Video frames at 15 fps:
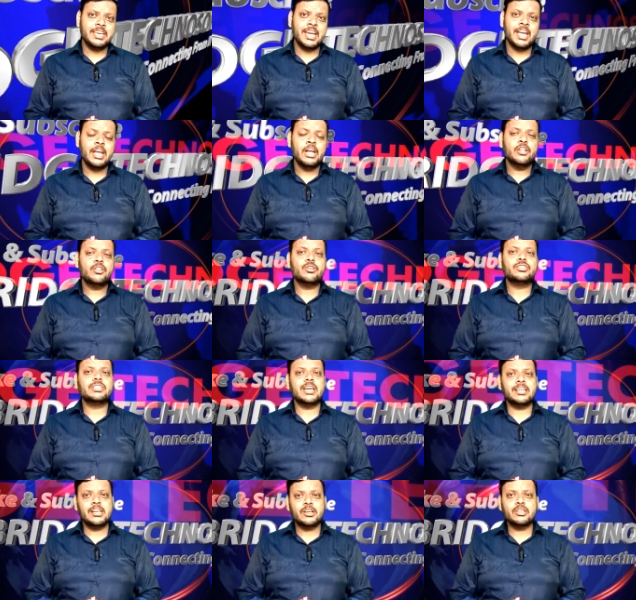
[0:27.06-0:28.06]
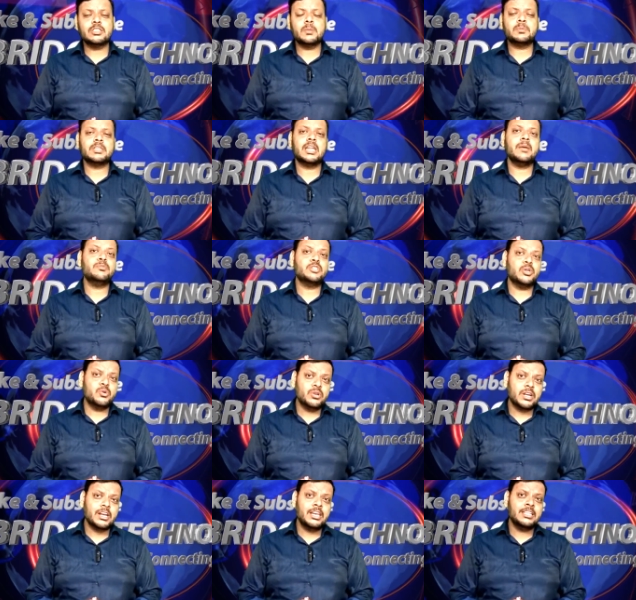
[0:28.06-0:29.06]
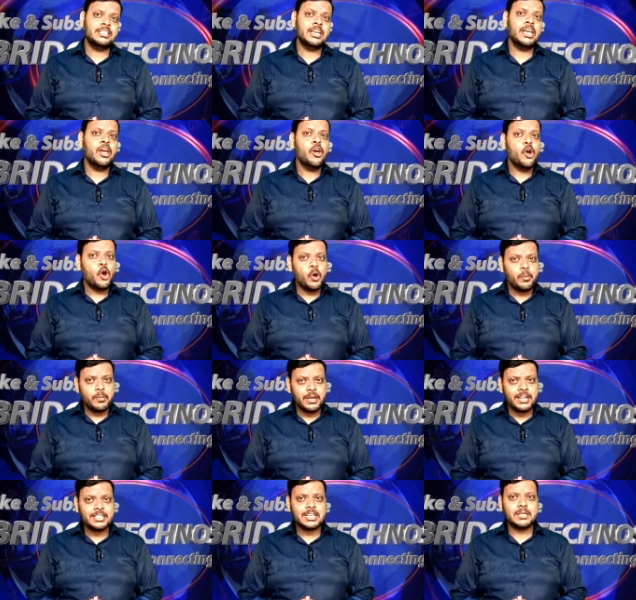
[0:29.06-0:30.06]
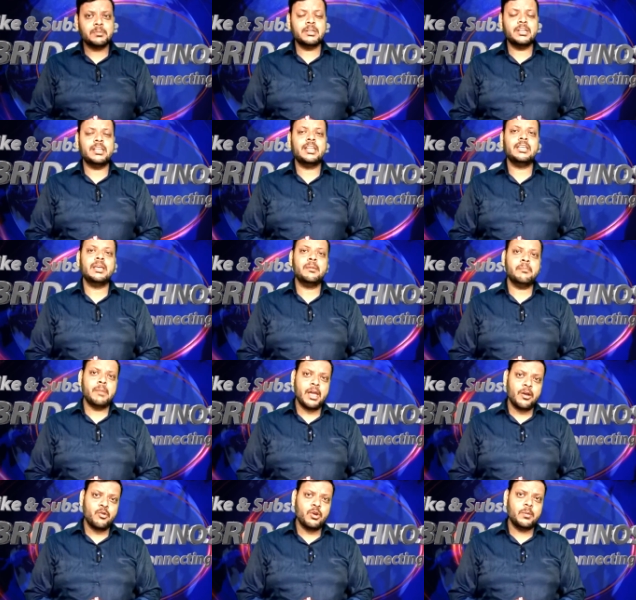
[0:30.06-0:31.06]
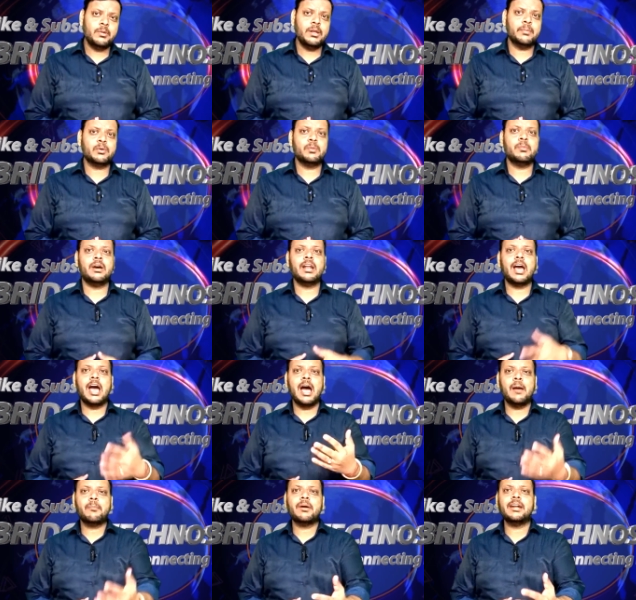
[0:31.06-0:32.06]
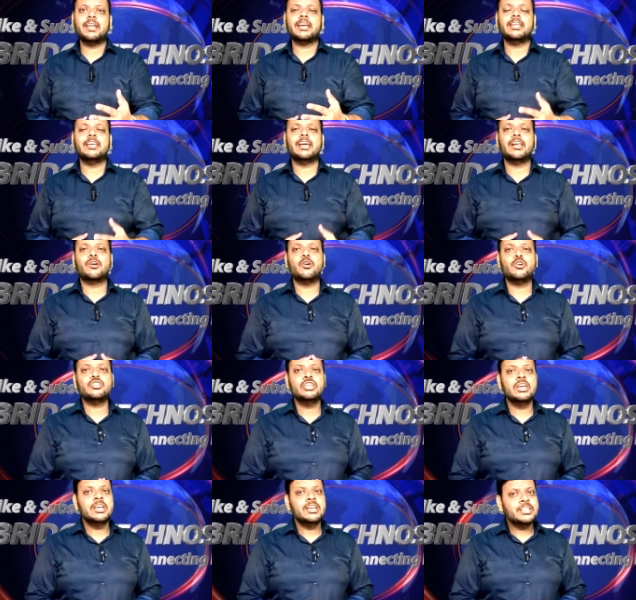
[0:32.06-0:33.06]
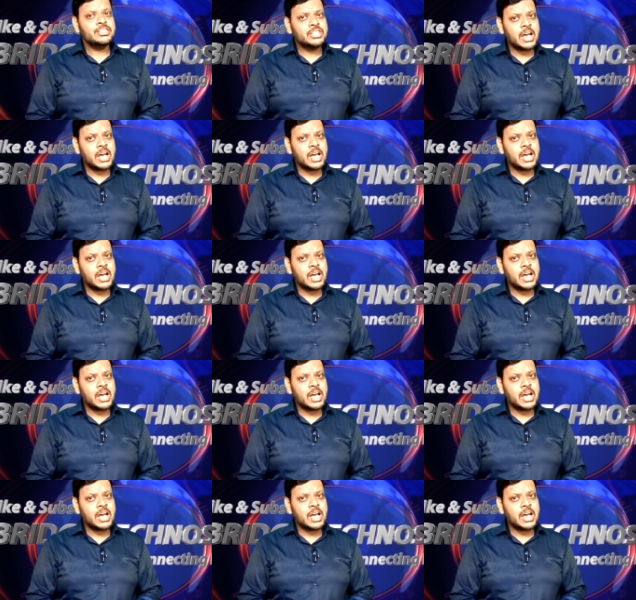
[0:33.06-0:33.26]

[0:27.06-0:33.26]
किया है तो चैनल को सब्सक्राइब जरूर कर लीजिए और मेरे साथ बने रहिए मैं हूं अभिनव कुमार आपका टेक्निकल कोच